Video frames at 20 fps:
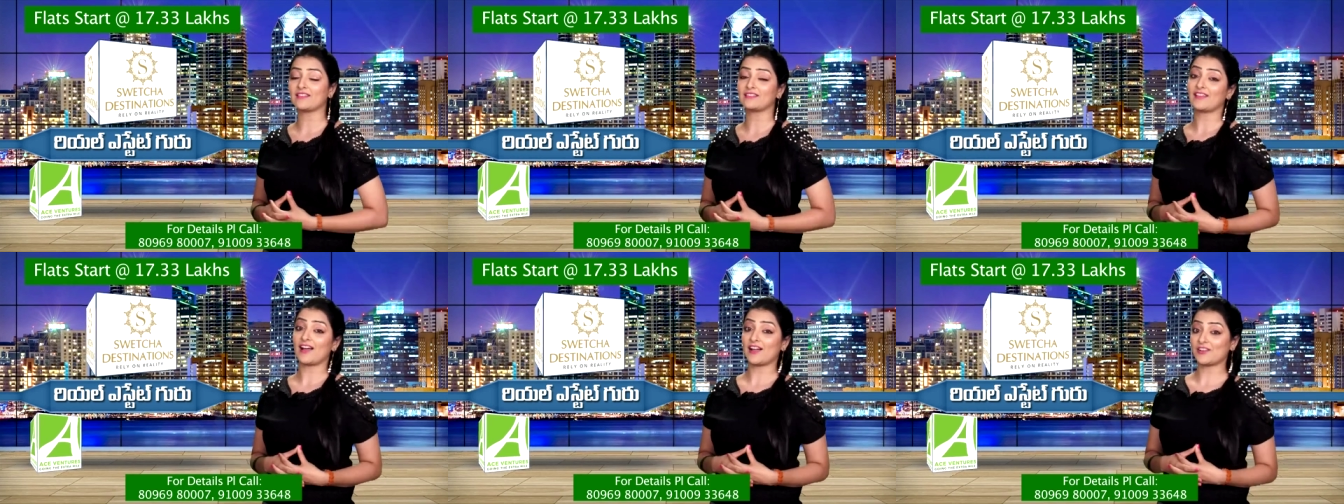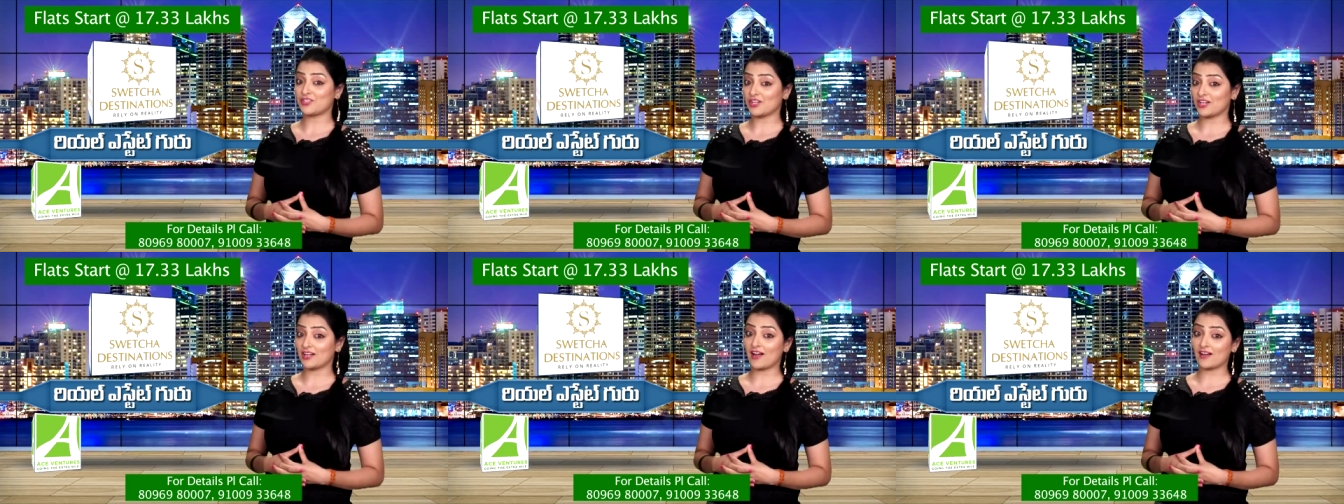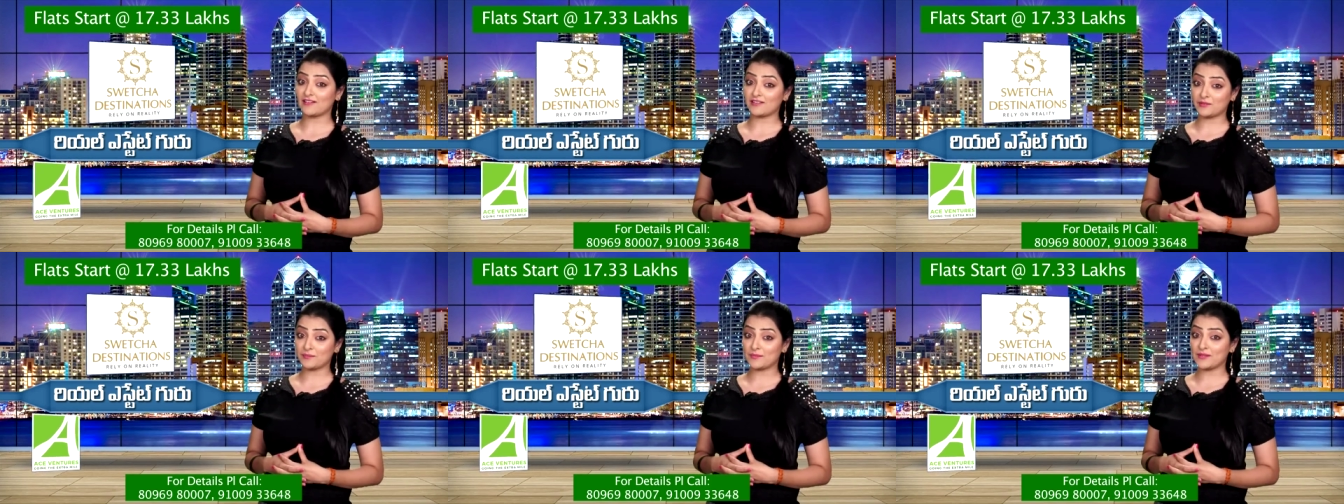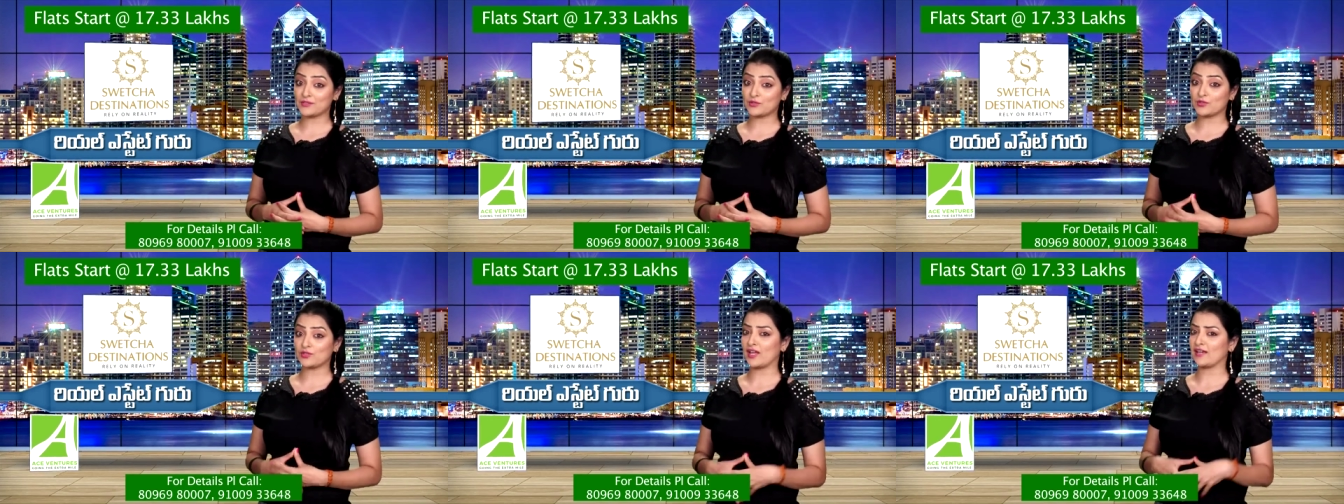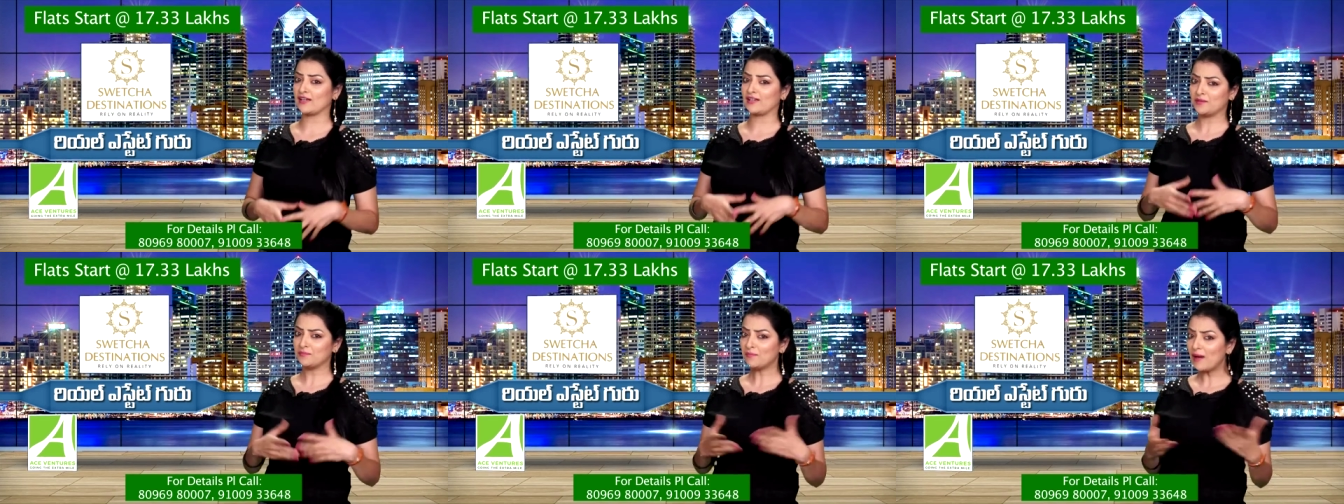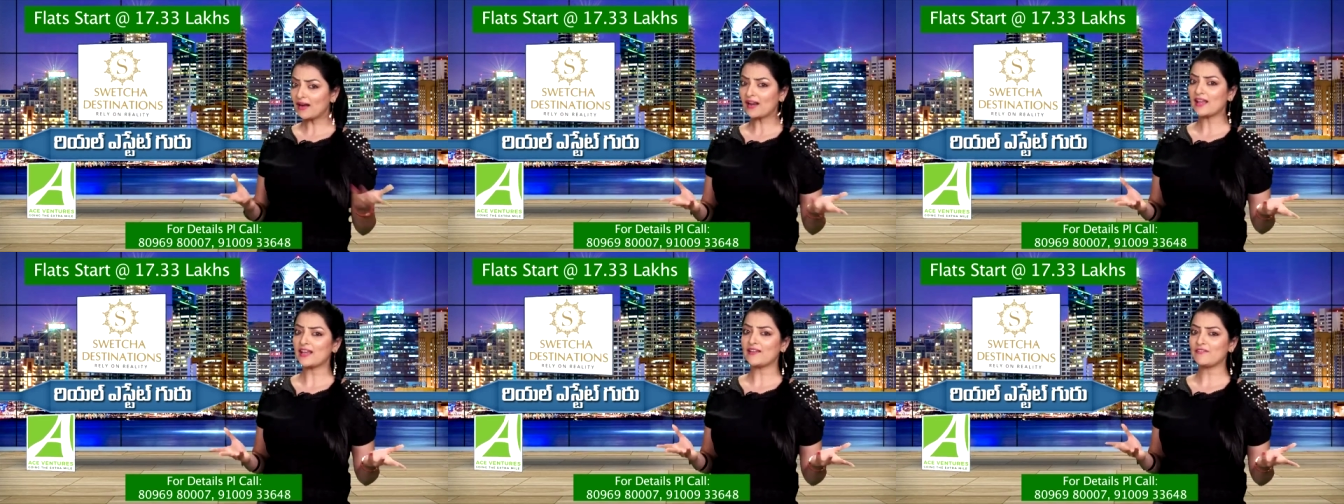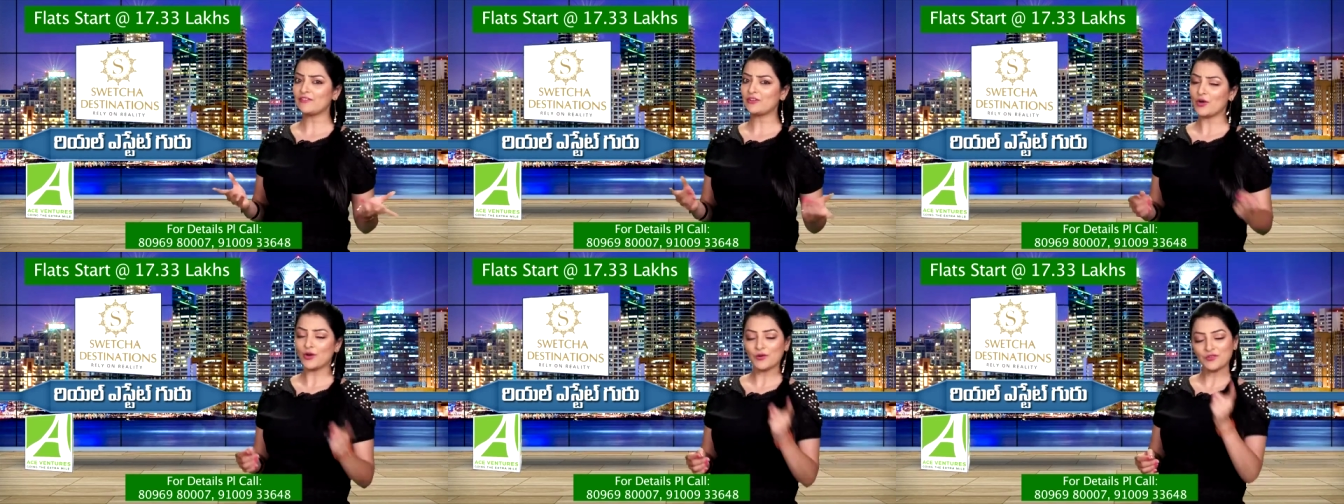తాజాగా నిర్మిస్తున్న
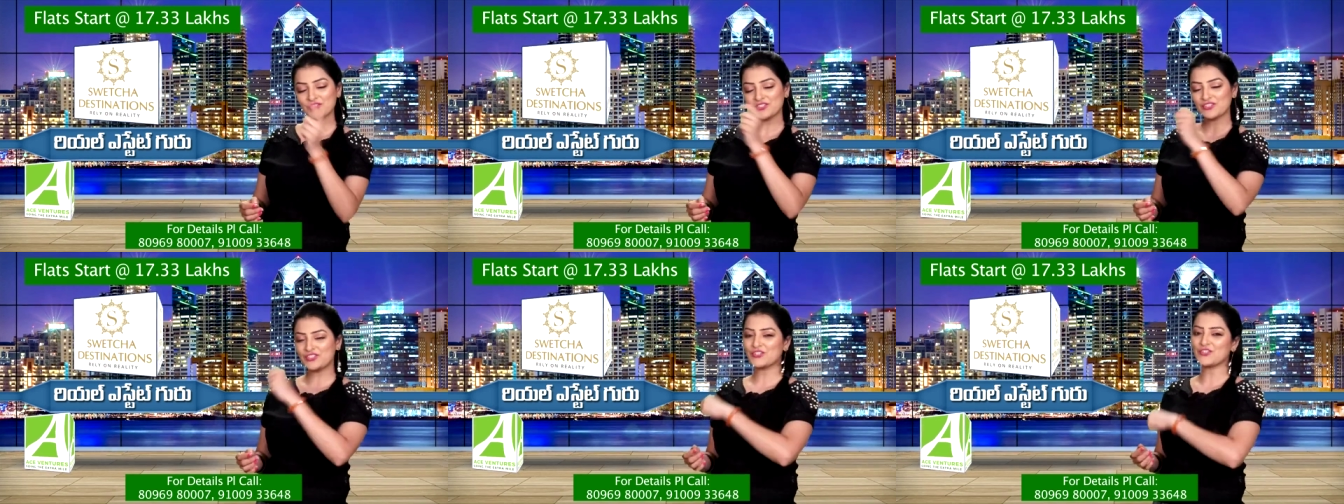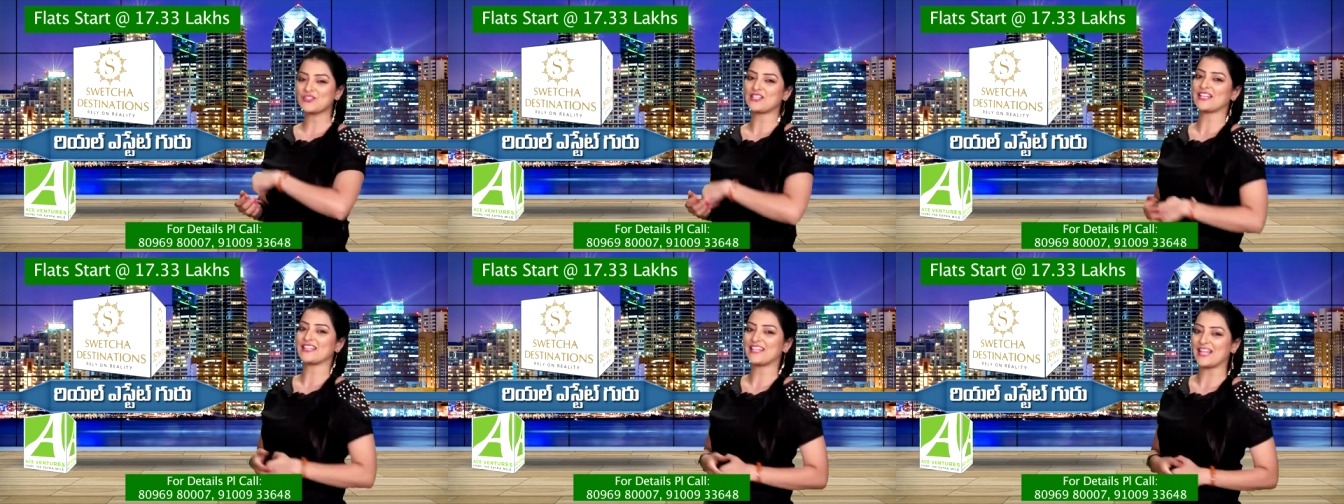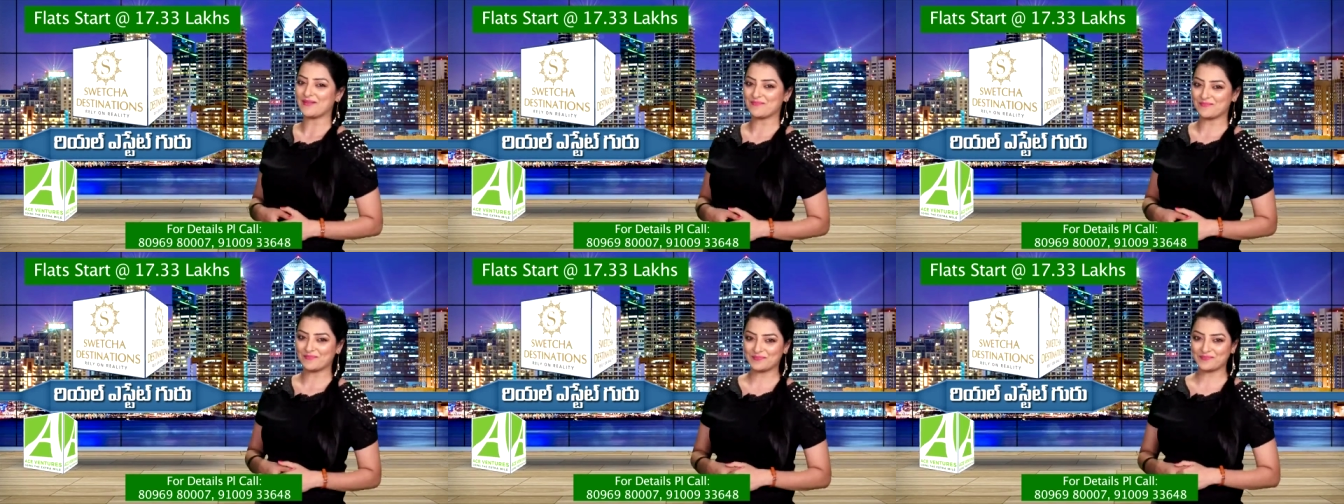నిర్మాణాలేమిటో చూసేద్దాం